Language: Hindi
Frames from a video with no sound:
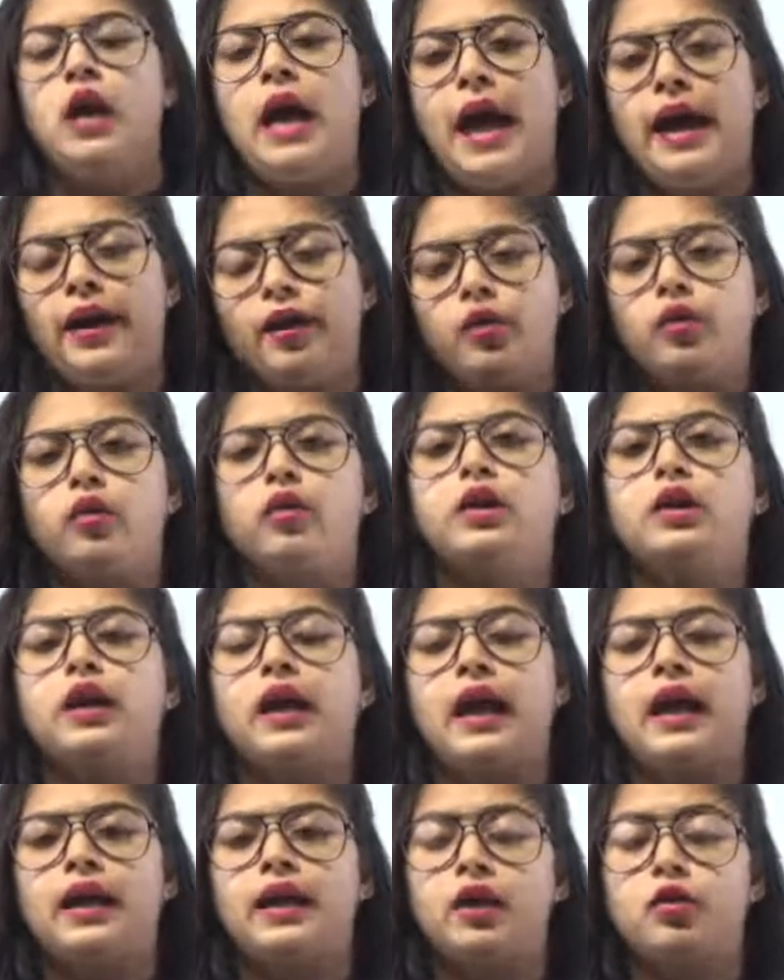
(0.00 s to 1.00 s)
एनरोल
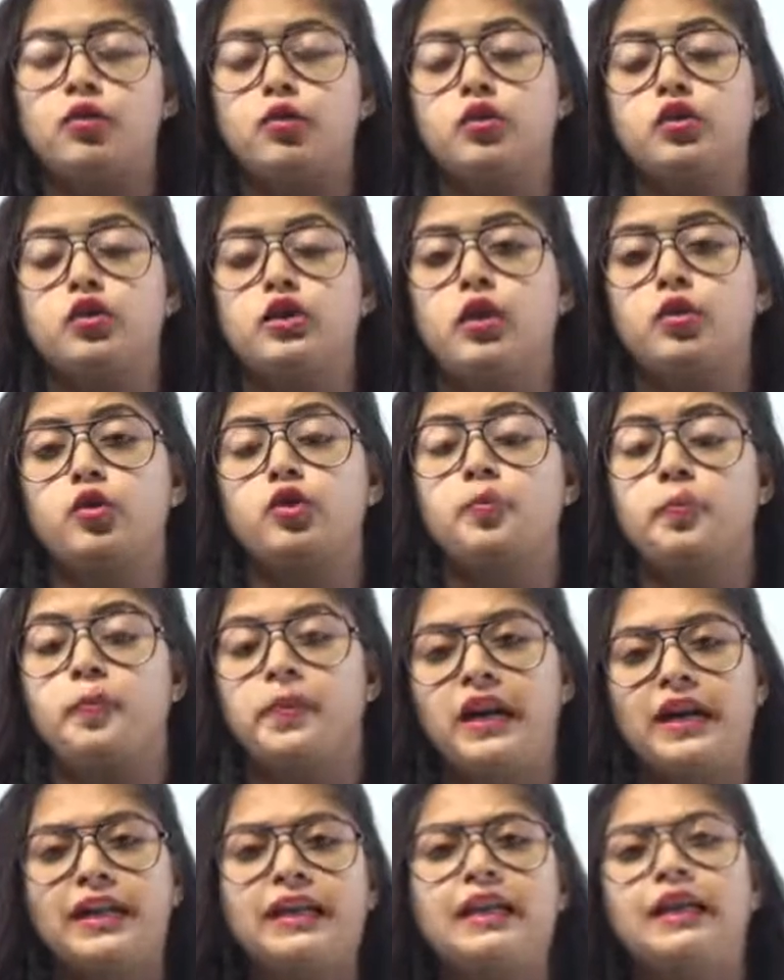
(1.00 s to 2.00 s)
करा के कुछ ना कुछ
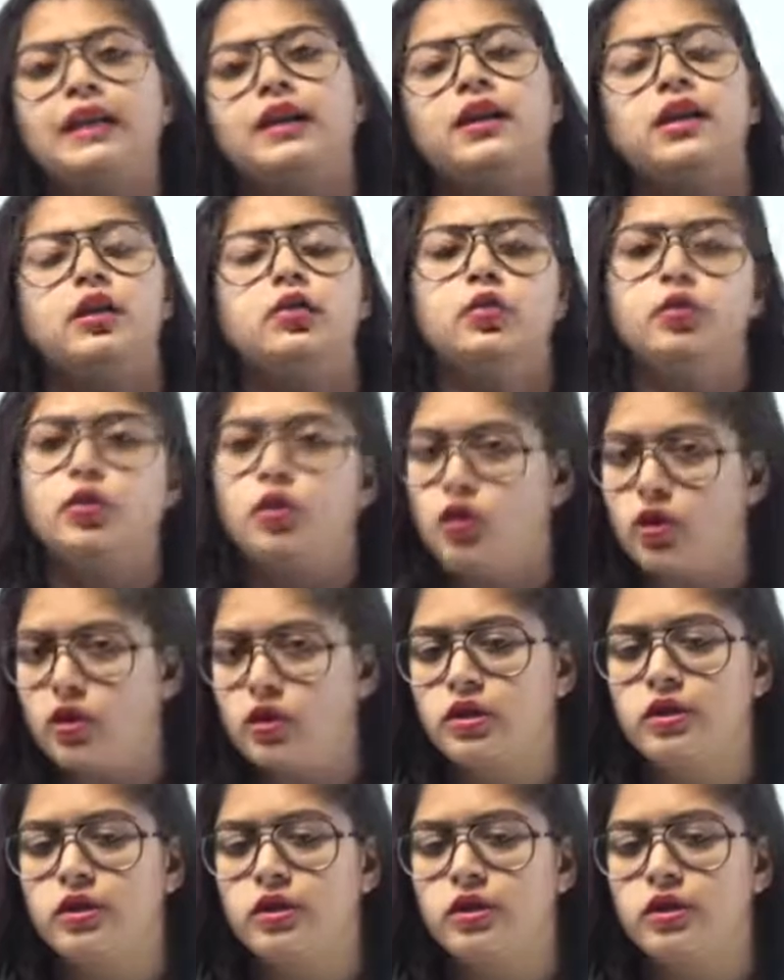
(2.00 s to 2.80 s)
प्रैक्टिकली उनको